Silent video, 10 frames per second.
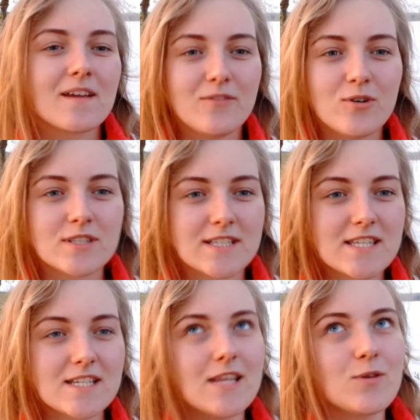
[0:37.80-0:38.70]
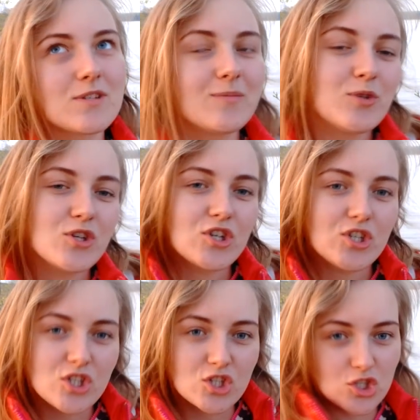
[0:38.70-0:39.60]
Вот, к сожалению, самой
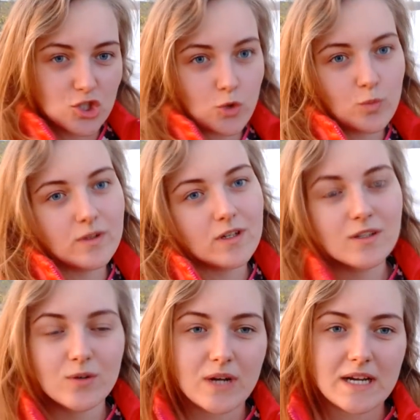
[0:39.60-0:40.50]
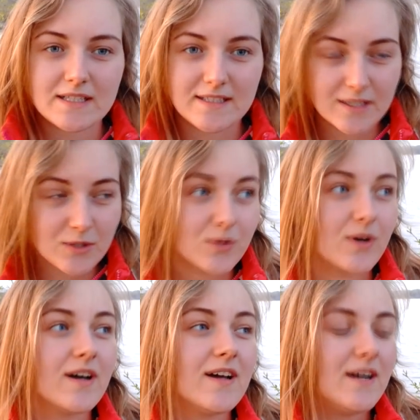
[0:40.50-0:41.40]
книжечки у меня на руках нету,
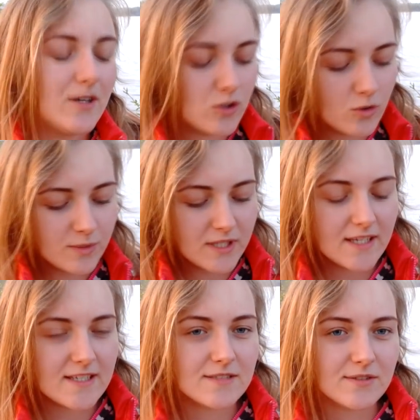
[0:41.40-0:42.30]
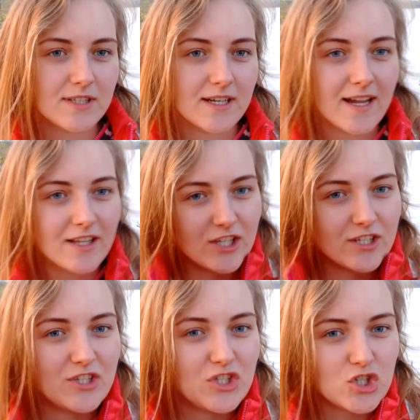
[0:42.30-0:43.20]
но у меня есть вот такая
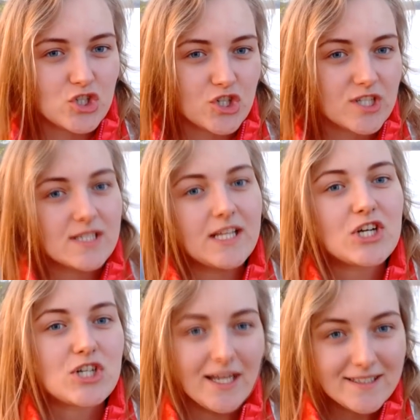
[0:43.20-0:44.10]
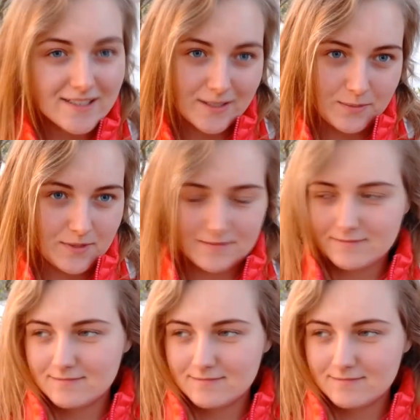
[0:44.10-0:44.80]
книжечка с лошадками,